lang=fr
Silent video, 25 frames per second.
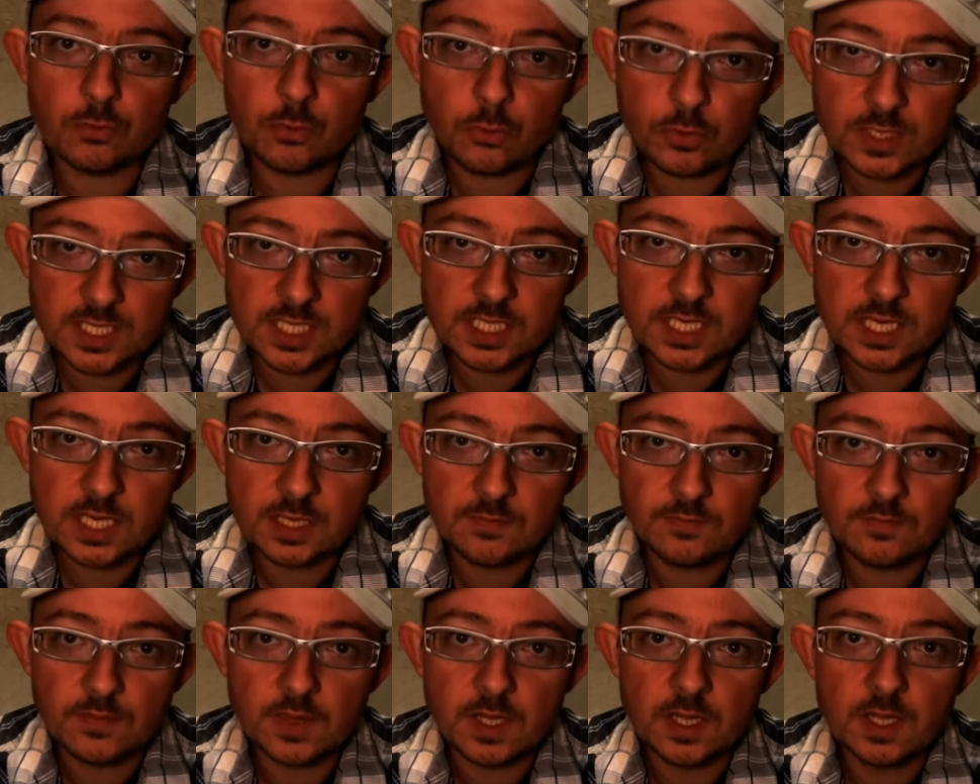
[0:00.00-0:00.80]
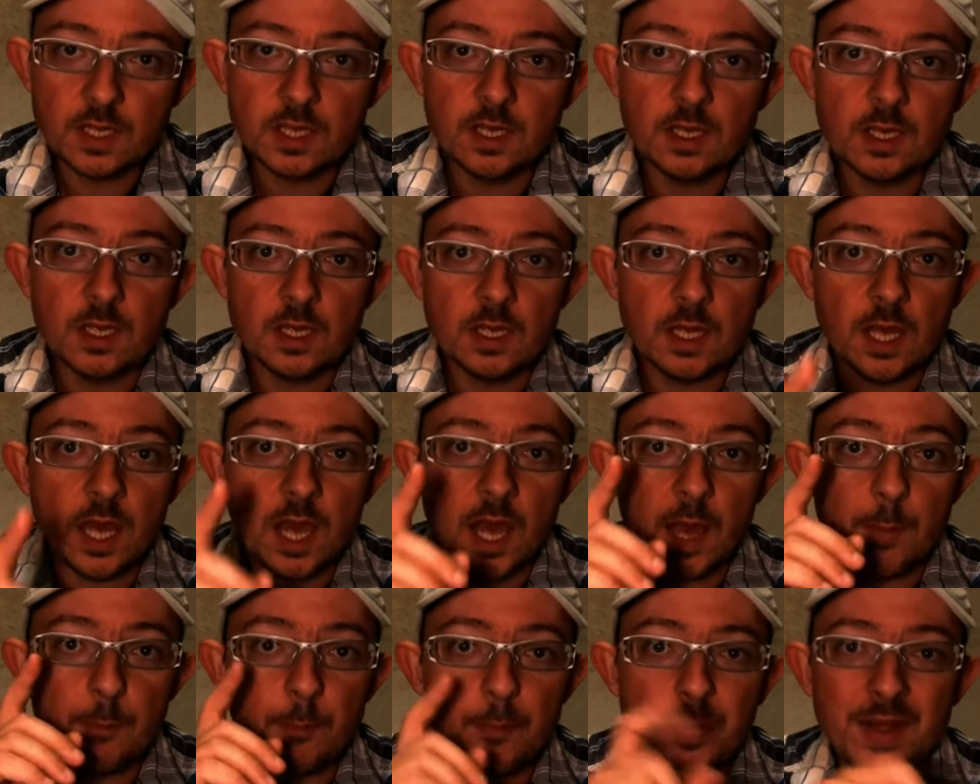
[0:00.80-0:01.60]
fruitier
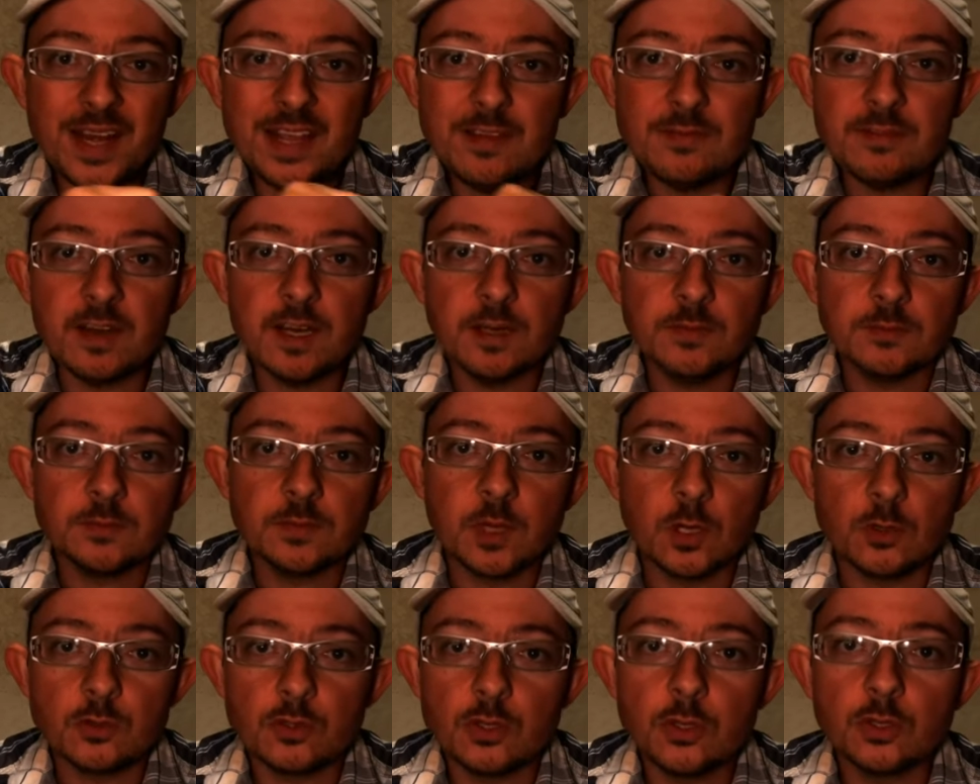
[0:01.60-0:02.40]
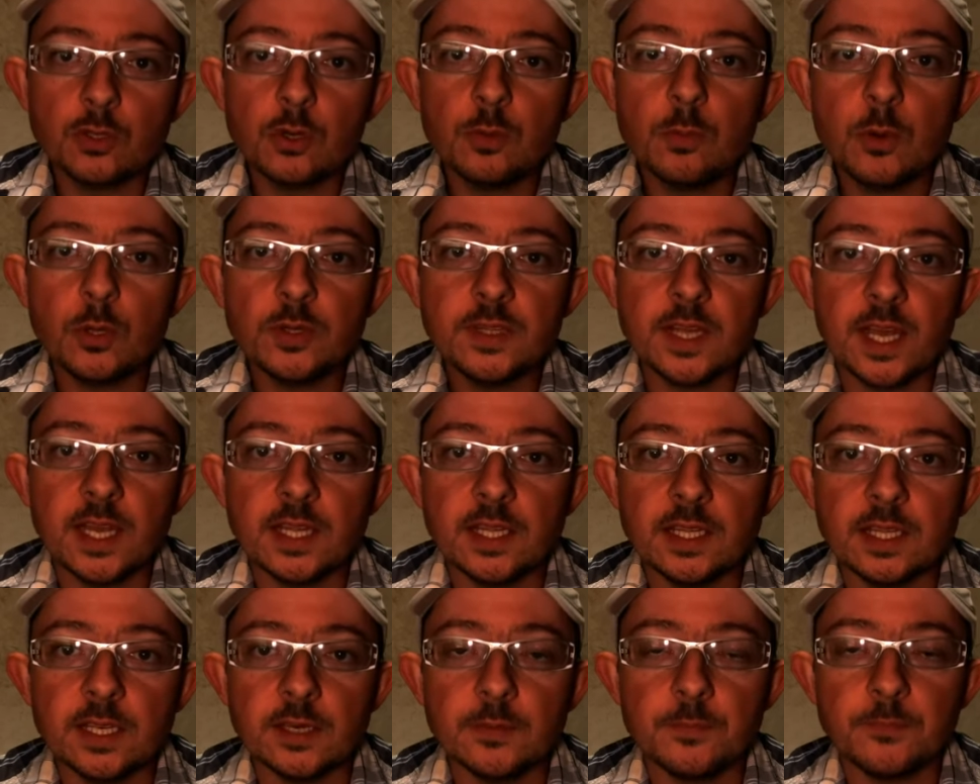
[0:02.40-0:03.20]
à Plévin, en
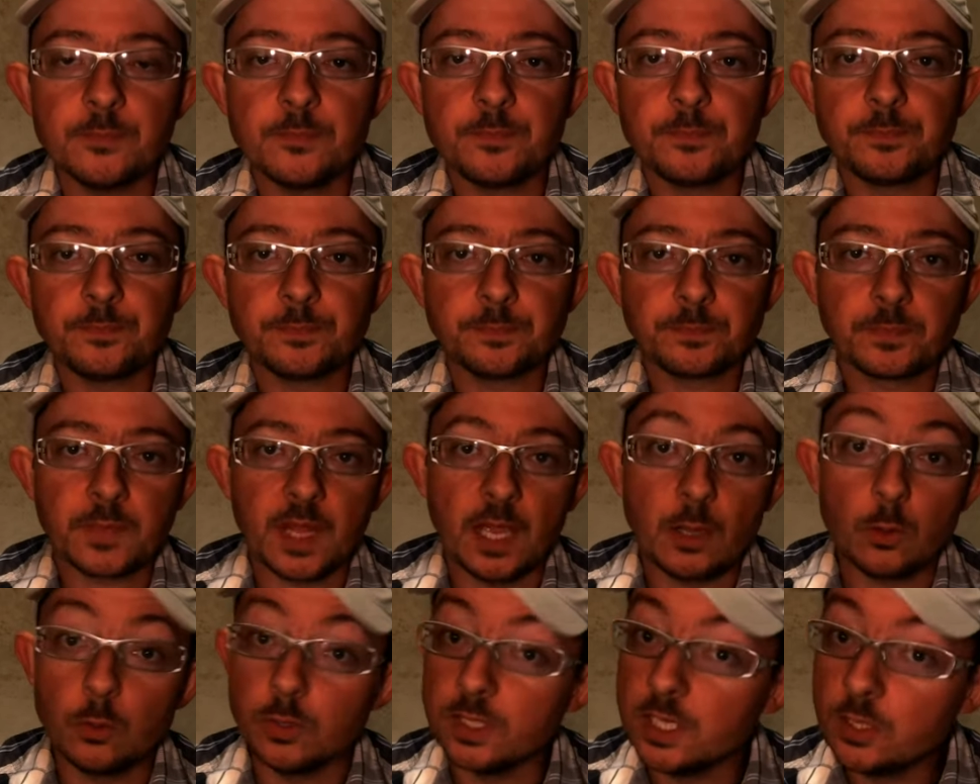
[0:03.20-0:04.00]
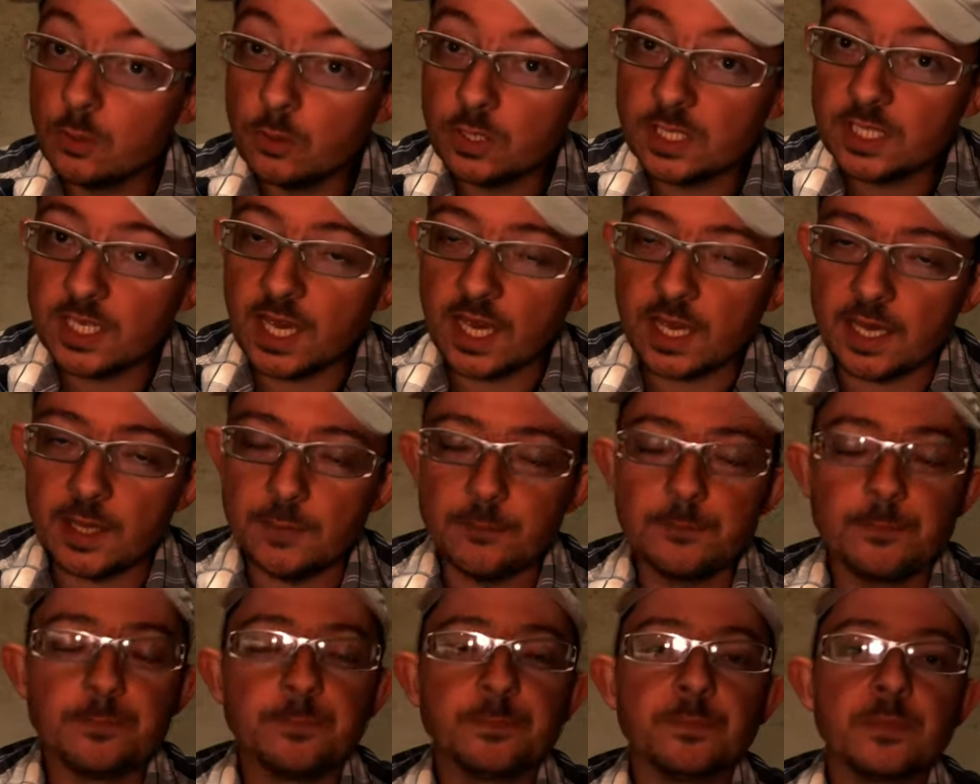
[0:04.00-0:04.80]
centre-Bretagne, à côté de
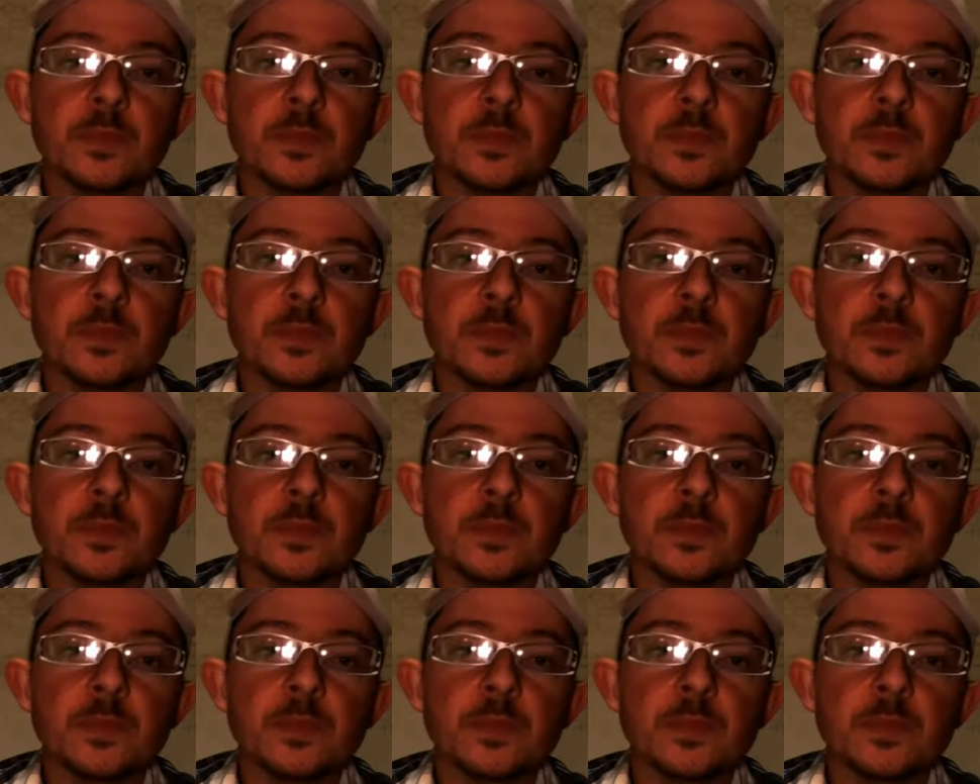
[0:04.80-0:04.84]
Carhaix.